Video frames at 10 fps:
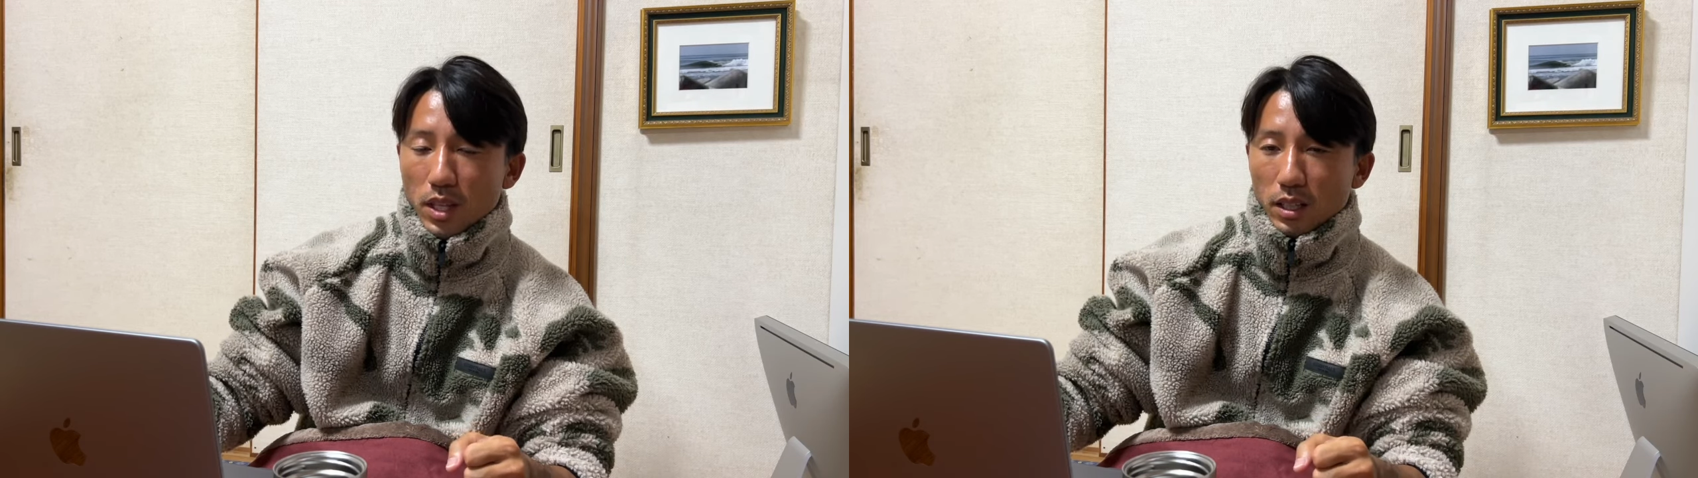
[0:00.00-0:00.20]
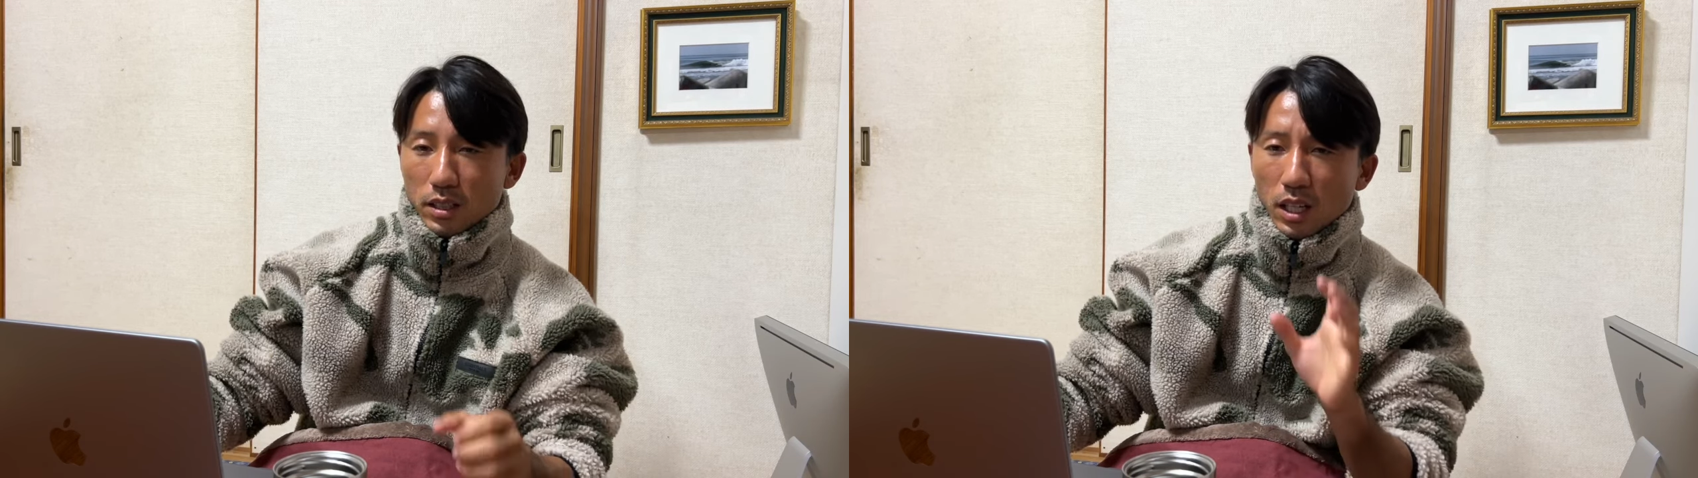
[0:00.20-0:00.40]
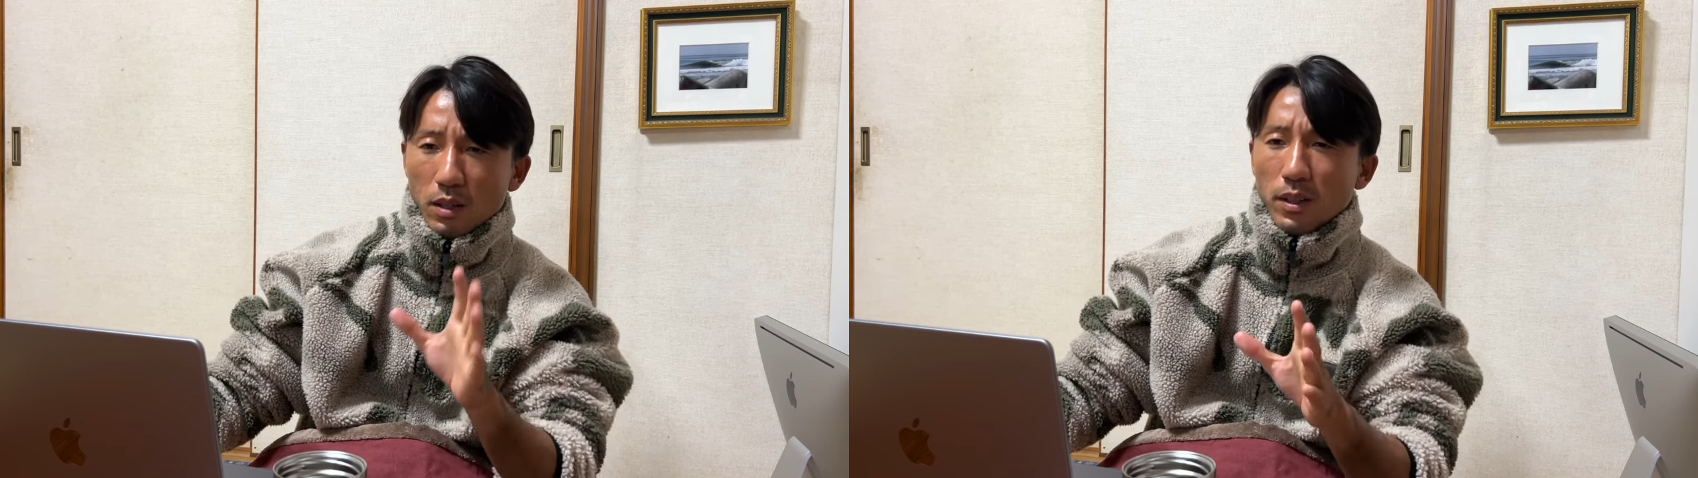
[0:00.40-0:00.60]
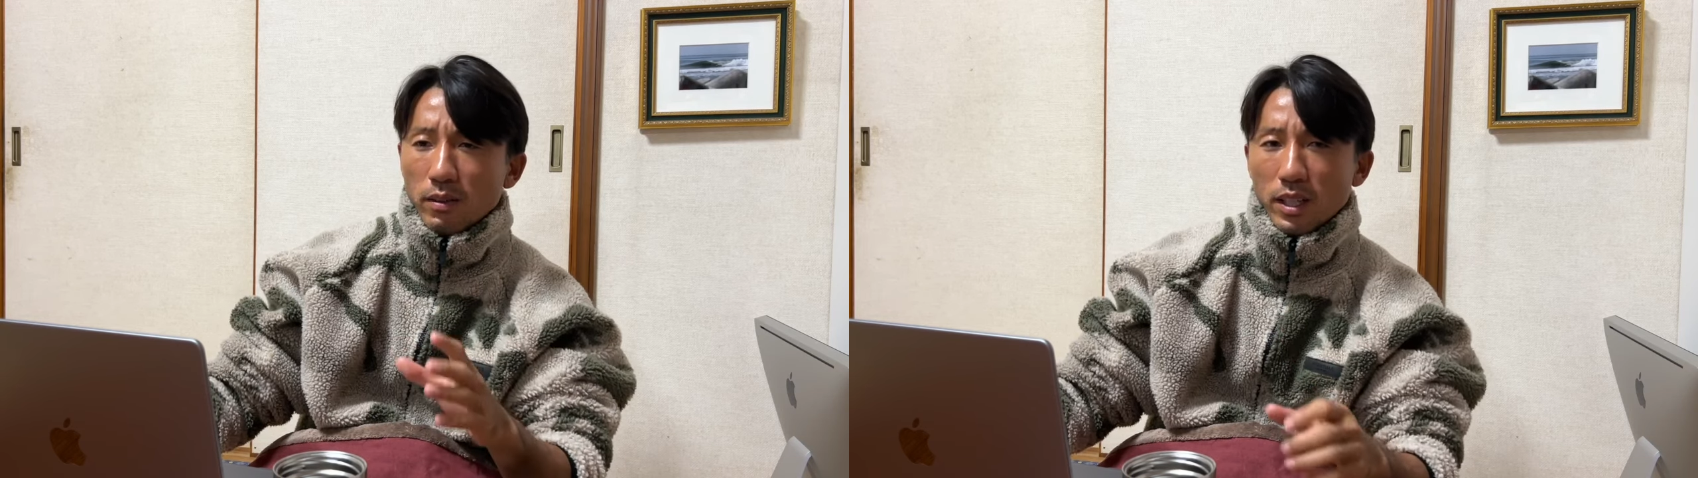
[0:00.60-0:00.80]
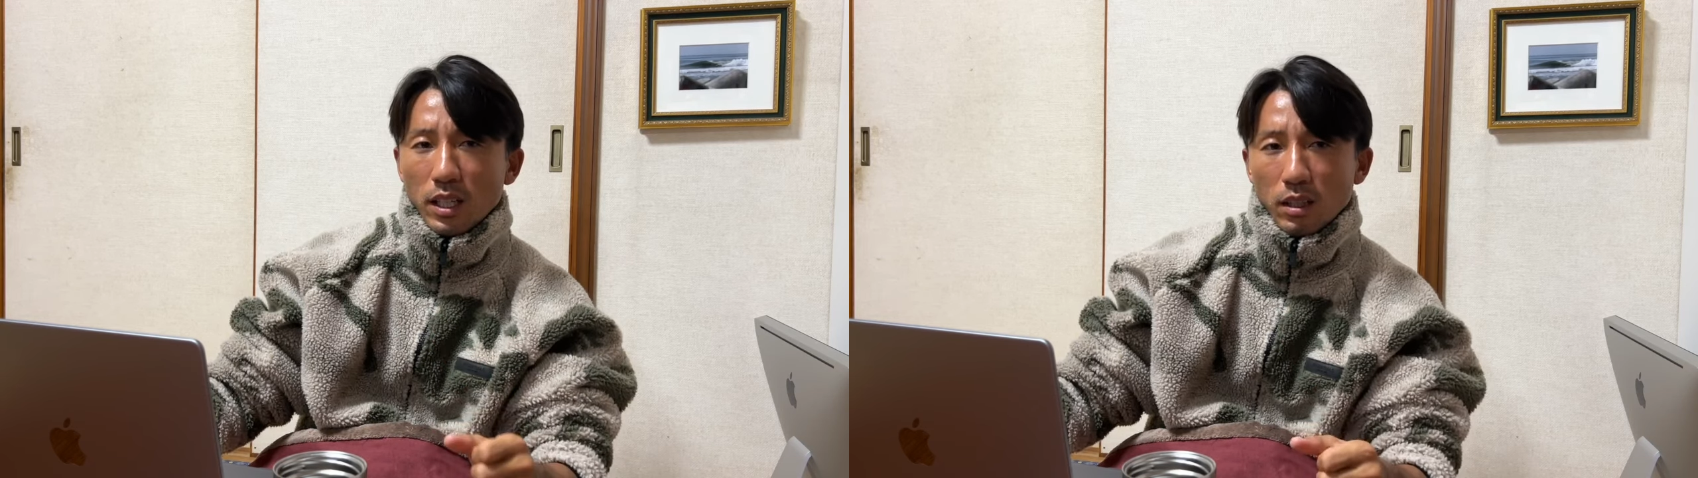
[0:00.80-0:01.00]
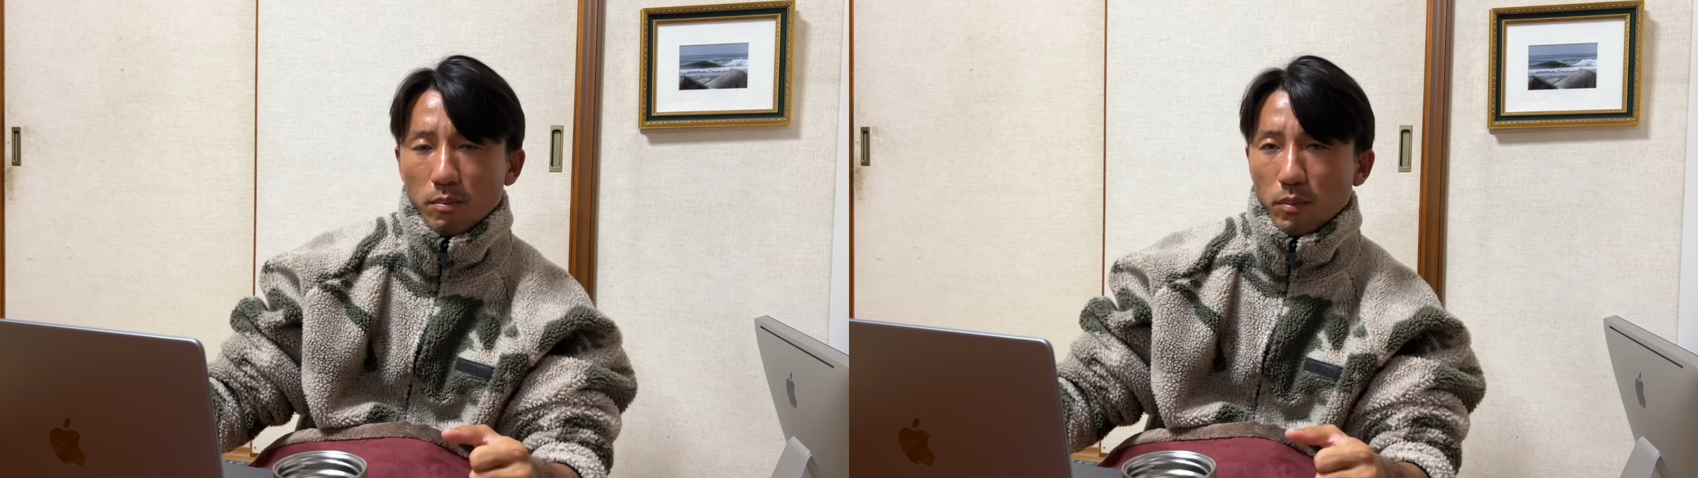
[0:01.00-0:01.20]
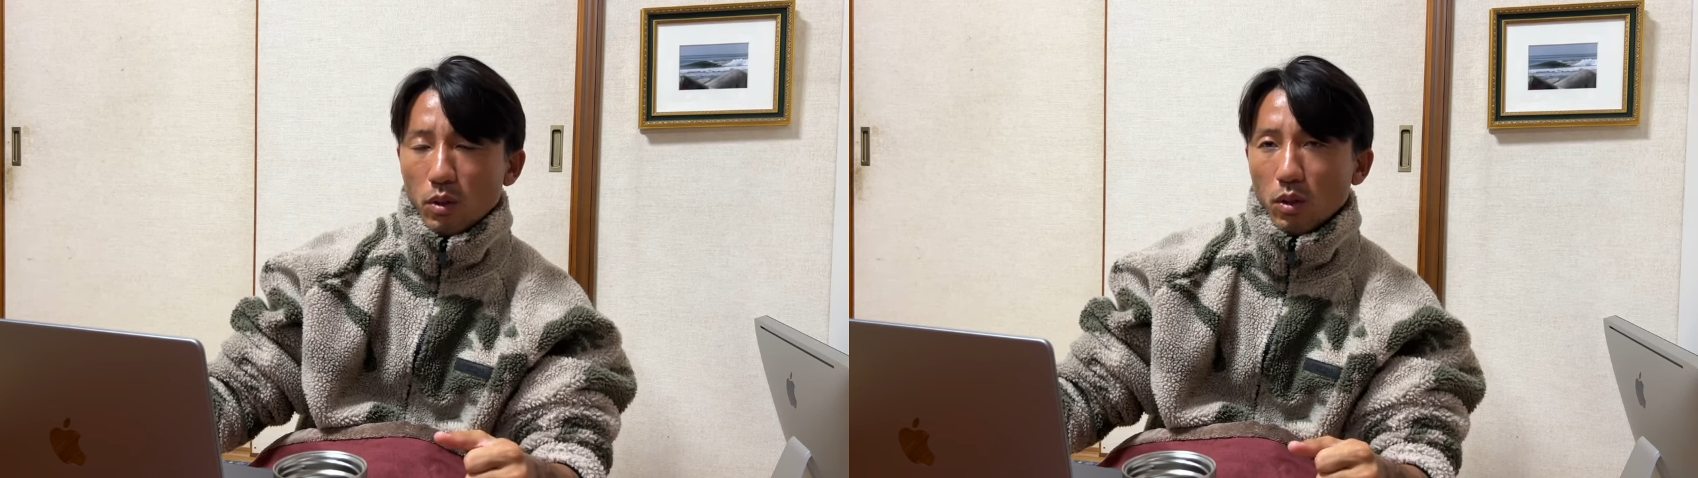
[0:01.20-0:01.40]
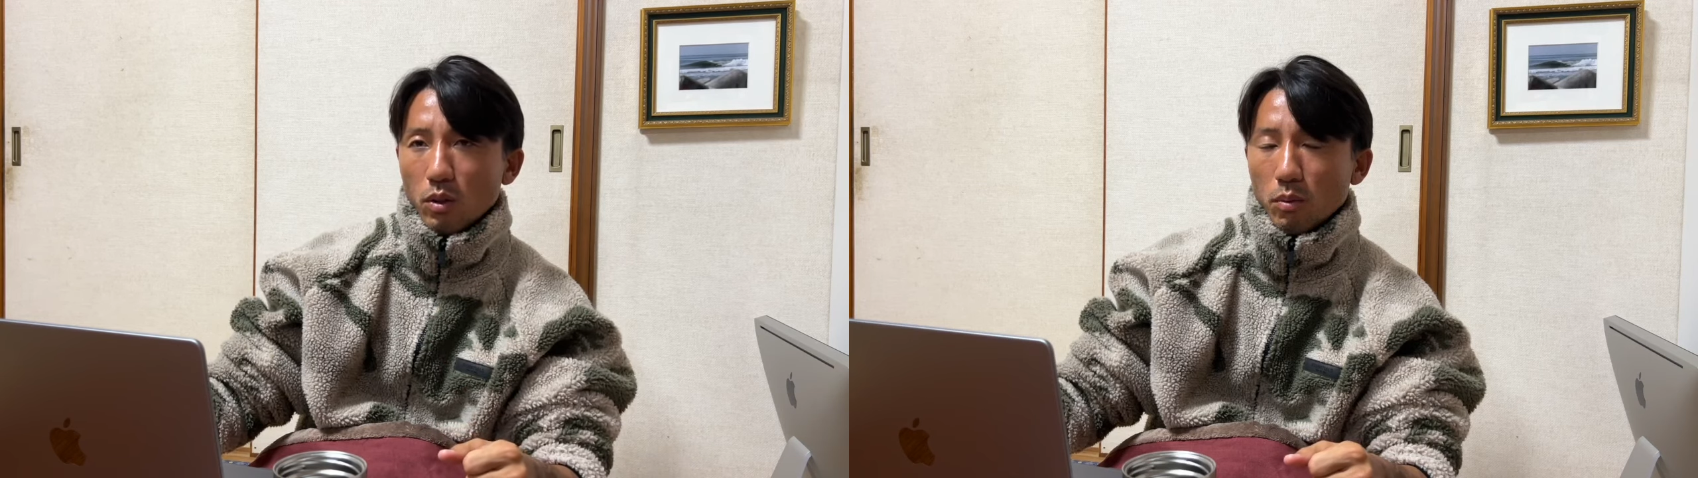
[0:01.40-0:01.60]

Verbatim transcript: サーファーはね、こ